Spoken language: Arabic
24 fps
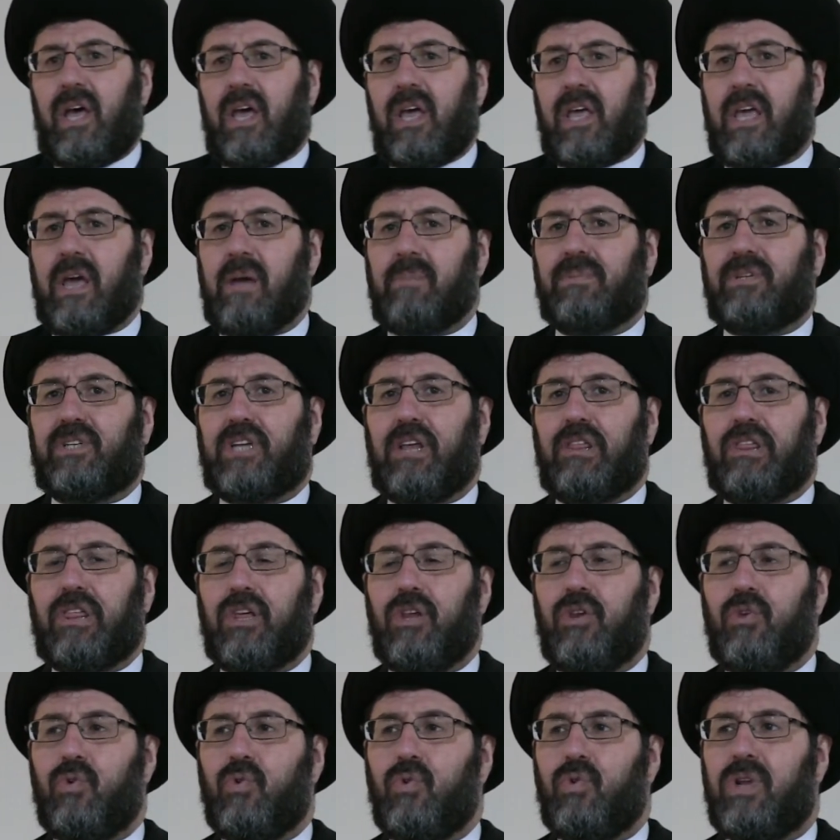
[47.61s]

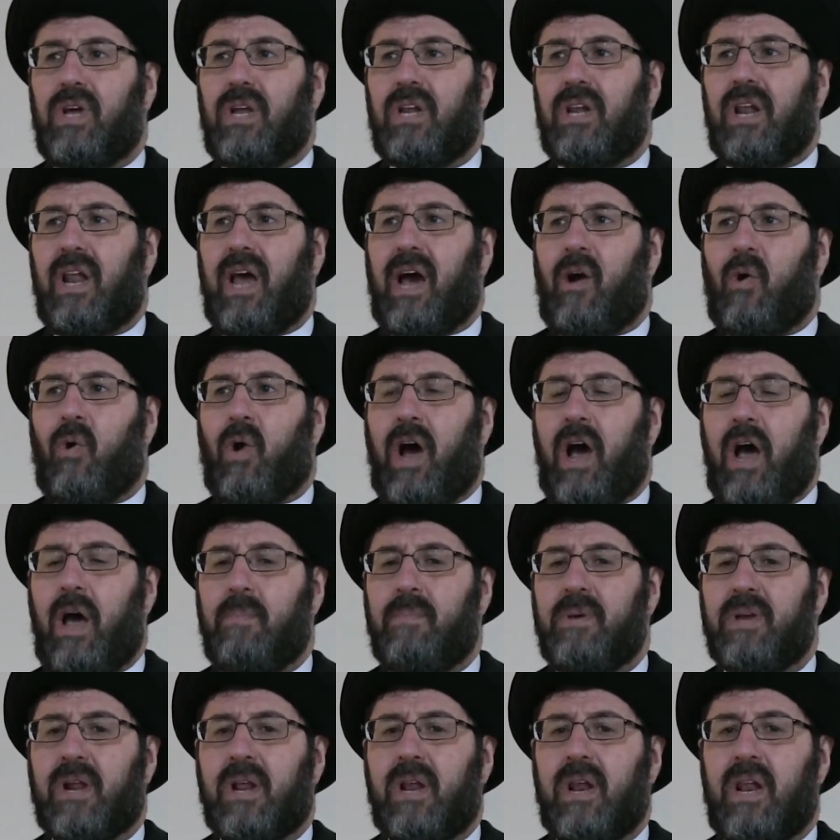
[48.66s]
يمتثلون
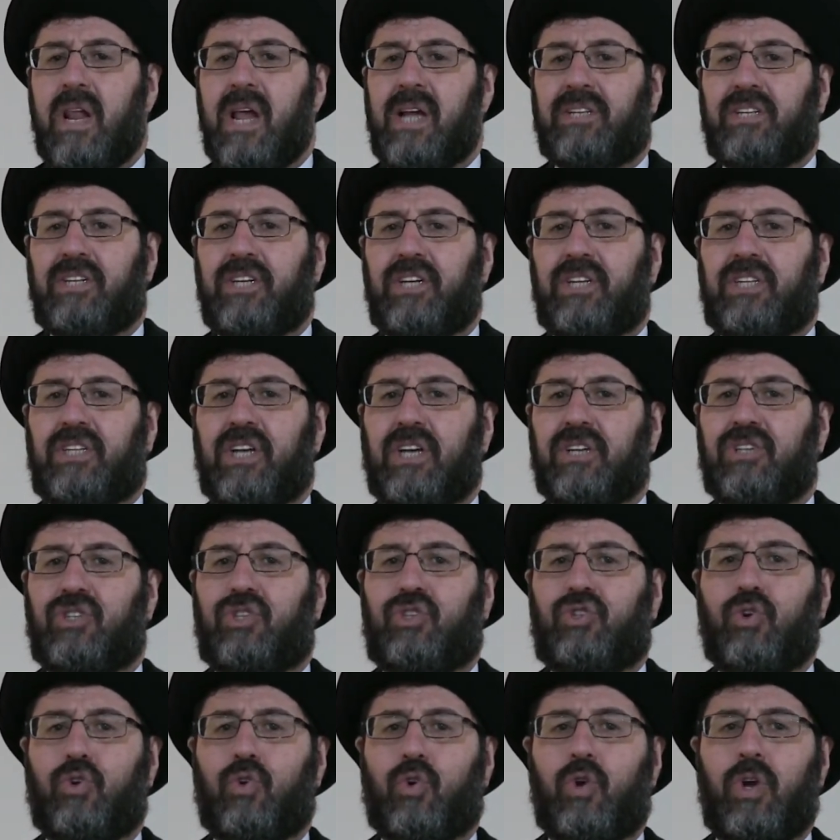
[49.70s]
للاوامر التي
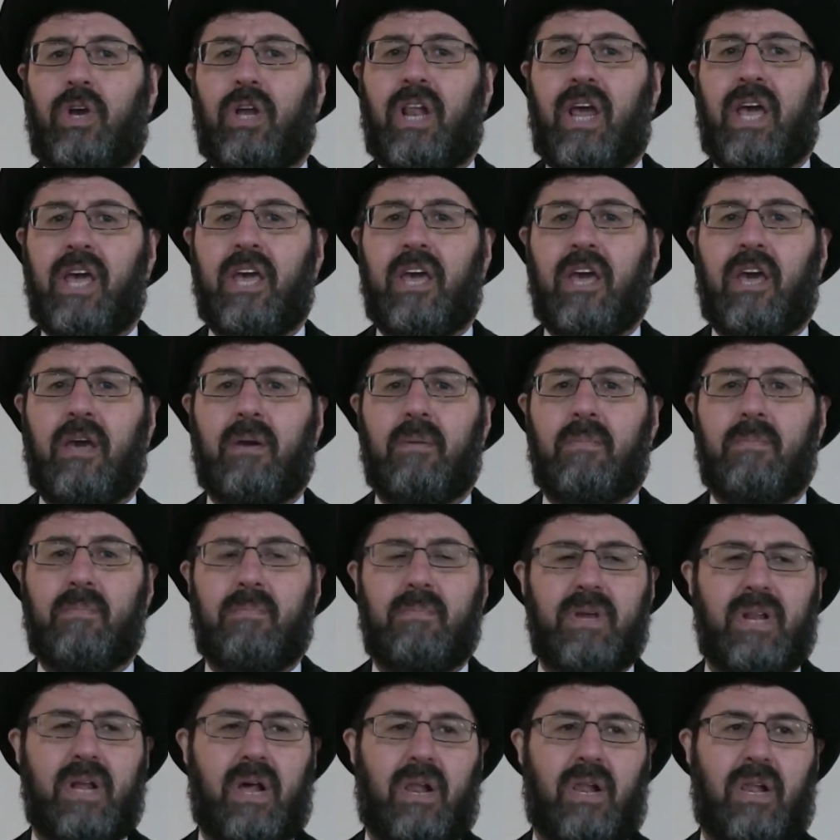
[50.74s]
تصدر اليهم
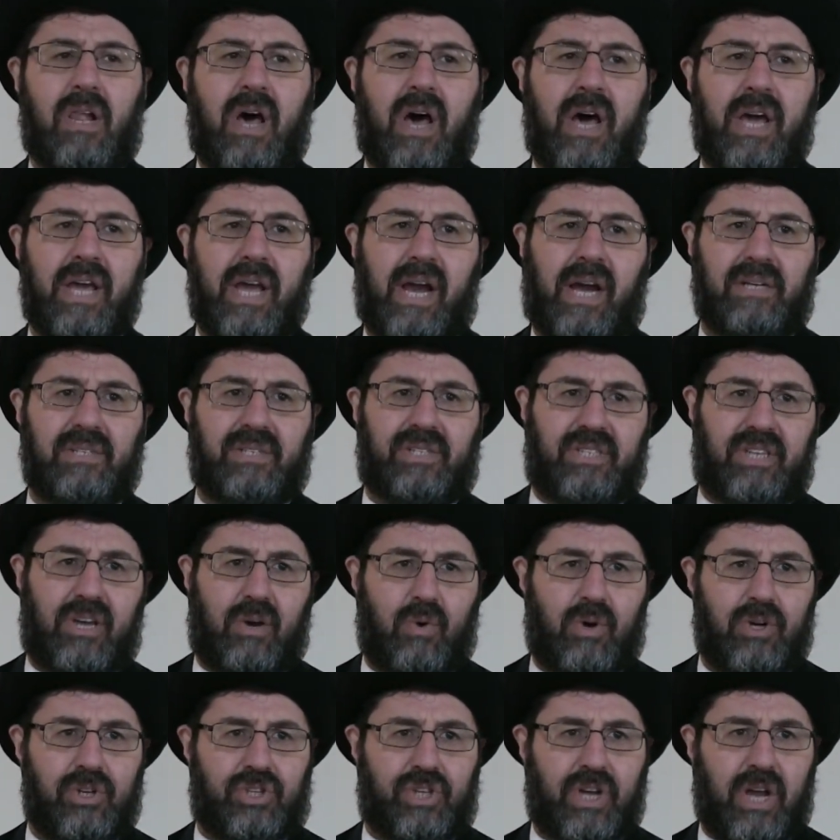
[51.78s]
من الله عز
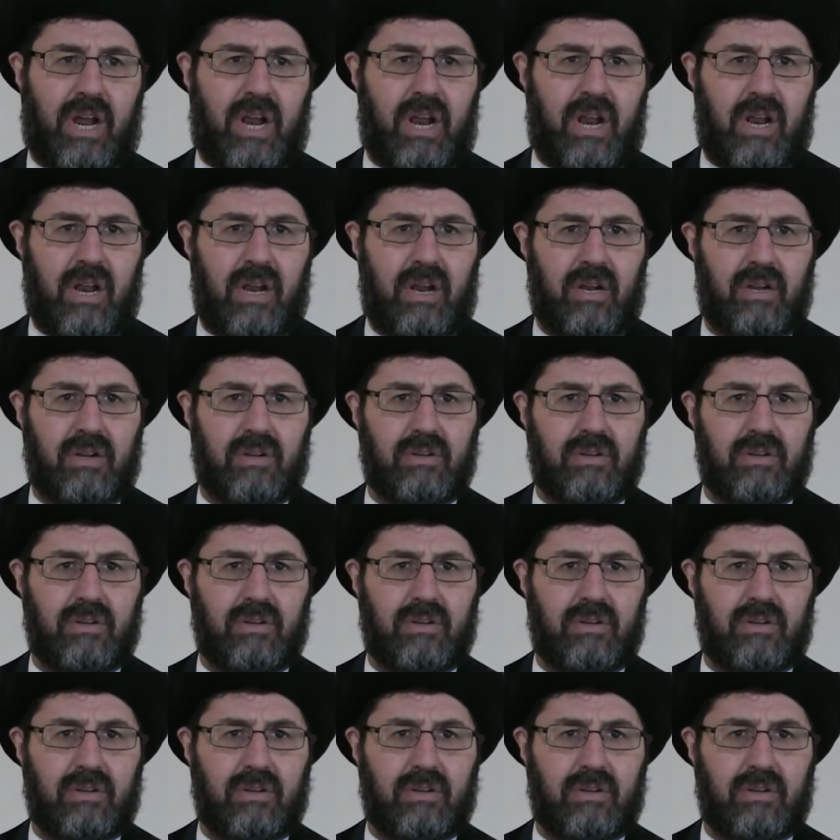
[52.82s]
وجل